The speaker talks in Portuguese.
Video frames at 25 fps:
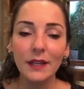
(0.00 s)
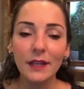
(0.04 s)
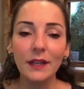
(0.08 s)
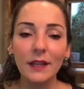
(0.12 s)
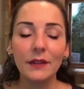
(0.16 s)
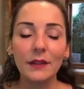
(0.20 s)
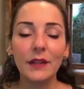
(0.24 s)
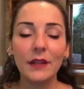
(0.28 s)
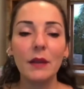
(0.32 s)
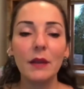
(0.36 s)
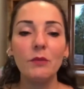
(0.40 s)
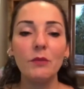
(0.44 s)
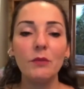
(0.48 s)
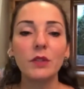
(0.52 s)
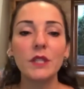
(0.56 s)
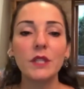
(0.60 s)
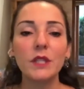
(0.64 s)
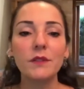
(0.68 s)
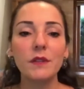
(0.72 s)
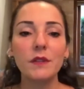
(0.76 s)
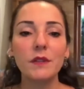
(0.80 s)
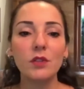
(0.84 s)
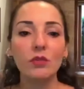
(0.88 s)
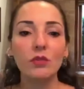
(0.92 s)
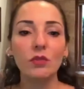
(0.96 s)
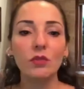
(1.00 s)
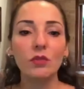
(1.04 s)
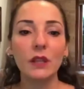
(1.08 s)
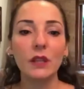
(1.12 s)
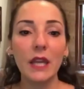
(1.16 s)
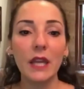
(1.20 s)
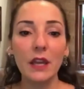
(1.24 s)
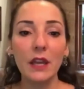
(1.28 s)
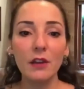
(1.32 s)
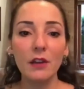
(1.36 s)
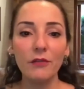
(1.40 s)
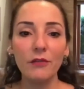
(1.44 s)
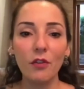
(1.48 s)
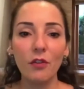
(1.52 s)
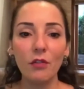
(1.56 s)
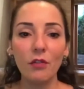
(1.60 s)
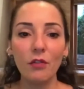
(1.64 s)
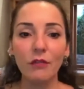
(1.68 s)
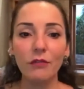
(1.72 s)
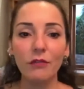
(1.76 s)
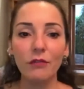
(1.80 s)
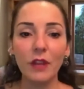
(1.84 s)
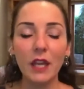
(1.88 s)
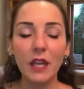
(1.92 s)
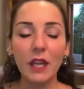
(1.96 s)
Né? Muitas vezes eu estou
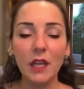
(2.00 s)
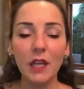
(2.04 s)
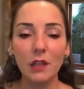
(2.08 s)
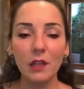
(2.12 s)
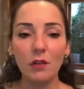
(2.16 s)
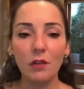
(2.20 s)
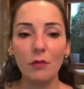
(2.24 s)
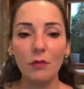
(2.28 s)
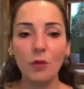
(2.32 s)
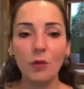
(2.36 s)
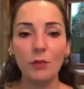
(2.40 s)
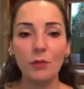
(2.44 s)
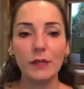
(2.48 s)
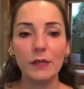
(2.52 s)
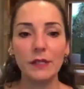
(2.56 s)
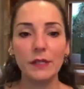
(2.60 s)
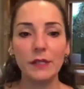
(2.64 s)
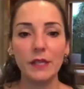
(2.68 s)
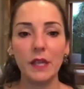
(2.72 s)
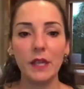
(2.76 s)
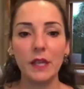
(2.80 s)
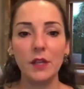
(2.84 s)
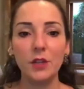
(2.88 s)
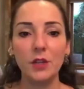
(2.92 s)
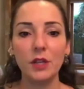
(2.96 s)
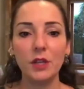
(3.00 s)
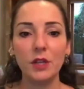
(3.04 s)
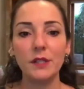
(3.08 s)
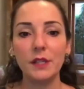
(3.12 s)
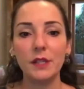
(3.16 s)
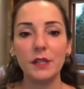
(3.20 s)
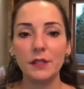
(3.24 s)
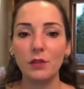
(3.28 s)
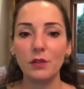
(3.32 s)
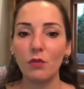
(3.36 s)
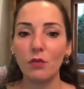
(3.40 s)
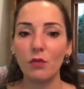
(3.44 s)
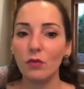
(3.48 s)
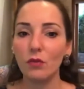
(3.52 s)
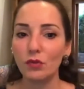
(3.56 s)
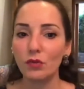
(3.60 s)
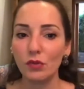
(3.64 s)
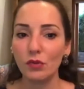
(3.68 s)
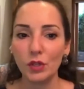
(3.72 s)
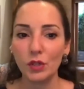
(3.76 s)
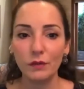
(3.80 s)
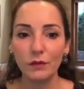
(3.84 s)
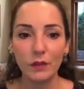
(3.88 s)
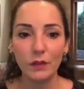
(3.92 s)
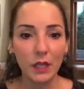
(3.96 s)
devolvendo ao meu paciente a inserção
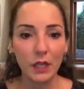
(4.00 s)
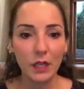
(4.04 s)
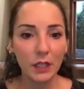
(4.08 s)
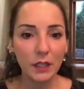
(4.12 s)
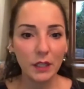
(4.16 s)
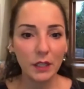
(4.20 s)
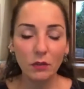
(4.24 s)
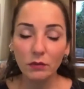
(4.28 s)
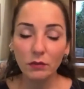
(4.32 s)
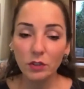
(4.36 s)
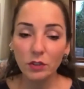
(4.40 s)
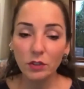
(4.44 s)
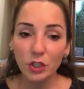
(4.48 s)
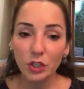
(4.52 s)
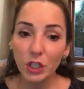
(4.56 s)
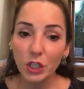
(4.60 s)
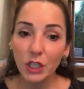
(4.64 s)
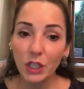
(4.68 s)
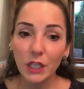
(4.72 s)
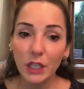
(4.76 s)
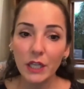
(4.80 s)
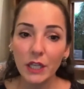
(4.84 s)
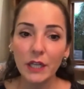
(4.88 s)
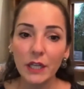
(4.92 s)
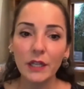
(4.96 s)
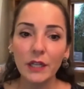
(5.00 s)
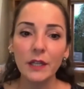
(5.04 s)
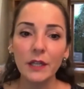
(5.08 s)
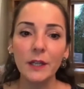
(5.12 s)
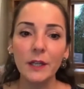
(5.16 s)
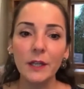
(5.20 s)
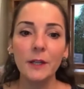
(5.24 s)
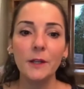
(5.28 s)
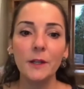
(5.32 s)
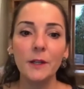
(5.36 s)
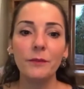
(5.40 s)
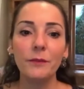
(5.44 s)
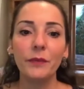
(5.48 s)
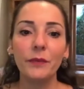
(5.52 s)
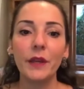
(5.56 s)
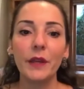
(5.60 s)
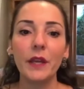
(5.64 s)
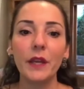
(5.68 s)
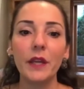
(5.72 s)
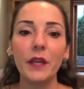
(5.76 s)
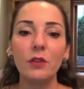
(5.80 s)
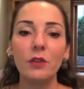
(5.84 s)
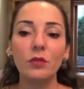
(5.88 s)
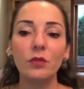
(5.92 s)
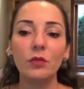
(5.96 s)
conjuntiva que ele não tinha,
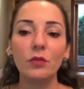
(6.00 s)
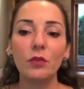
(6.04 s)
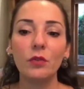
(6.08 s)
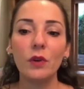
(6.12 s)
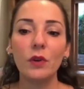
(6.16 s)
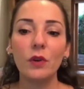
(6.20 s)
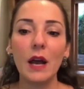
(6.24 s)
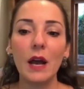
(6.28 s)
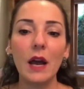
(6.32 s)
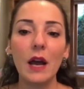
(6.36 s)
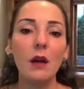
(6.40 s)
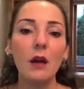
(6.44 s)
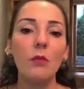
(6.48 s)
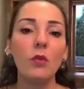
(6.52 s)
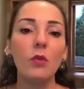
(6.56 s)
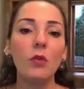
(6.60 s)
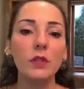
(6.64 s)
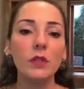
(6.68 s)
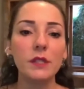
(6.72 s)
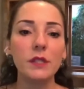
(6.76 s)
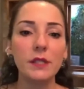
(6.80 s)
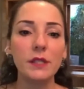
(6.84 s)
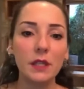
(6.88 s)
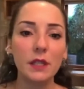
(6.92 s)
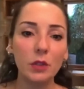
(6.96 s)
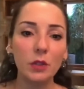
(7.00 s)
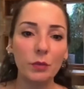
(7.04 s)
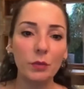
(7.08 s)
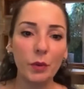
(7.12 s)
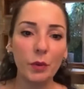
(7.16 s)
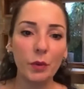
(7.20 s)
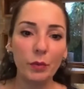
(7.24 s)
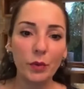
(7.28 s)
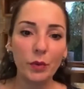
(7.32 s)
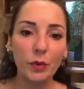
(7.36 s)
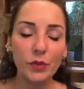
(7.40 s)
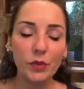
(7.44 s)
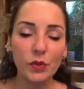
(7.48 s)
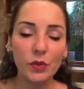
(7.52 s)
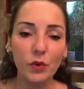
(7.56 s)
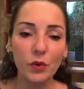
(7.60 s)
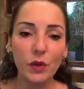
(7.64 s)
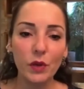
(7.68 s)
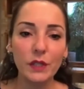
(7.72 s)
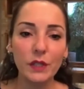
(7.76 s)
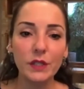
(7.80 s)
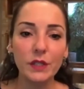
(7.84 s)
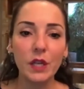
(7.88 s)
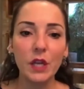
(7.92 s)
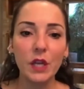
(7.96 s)
né? eu estou harmonizando
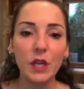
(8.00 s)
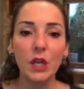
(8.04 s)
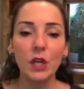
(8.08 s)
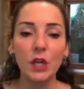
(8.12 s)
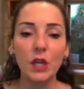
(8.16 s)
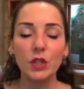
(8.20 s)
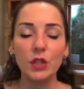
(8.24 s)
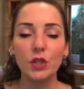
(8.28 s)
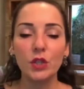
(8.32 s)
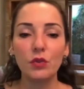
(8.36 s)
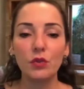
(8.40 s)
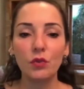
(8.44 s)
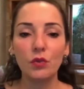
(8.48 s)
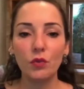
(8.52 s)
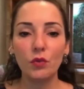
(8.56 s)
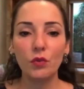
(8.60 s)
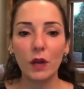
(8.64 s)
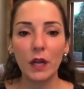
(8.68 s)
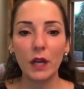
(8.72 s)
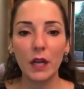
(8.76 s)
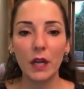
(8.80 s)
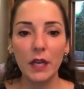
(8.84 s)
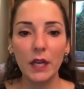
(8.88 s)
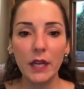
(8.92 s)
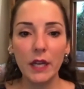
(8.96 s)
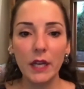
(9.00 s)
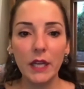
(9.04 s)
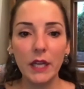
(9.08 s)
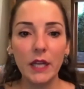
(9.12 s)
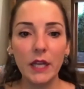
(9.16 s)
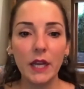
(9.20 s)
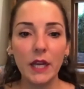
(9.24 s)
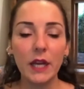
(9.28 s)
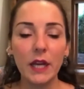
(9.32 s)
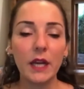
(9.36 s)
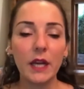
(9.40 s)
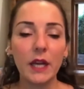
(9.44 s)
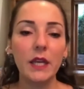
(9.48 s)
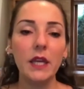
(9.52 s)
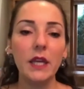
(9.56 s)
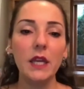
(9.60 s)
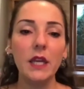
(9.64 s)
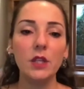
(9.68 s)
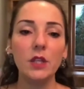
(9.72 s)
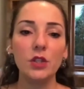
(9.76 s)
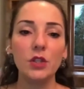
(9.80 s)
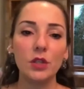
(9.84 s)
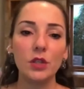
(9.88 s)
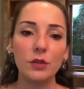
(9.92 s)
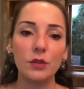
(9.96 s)
proporções de coroa clínica e
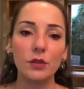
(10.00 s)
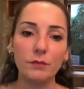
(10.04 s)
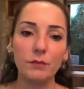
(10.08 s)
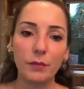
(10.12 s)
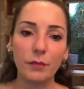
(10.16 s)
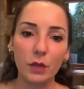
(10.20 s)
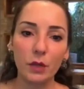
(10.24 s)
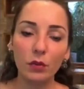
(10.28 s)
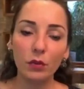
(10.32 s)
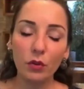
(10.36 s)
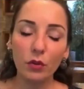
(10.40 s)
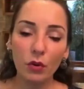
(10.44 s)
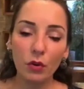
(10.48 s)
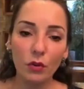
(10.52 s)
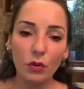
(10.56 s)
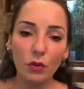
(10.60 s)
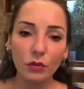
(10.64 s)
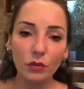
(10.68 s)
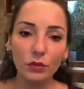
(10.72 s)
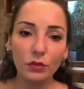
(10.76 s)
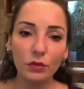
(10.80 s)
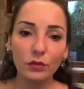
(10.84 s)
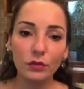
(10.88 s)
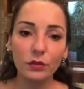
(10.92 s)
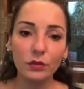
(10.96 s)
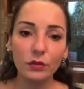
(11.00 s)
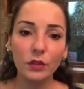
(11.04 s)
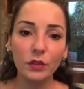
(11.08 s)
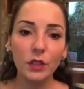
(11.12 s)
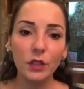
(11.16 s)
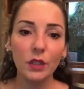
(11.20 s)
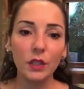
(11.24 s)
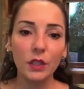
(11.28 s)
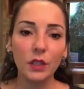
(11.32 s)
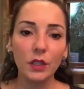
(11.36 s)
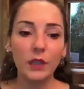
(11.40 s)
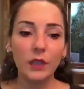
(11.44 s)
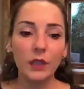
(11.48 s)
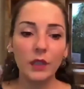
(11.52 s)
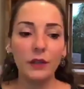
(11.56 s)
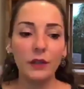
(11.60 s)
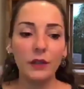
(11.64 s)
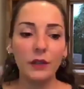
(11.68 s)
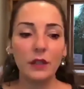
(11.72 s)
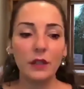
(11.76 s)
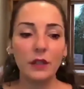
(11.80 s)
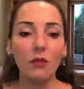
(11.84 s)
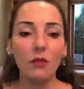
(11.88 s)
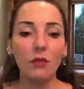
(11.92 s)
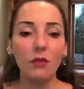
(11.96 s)
de periodonto.
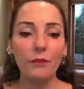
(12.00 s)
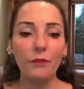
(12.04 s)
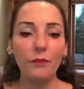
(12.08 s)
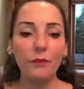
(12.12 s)
Então,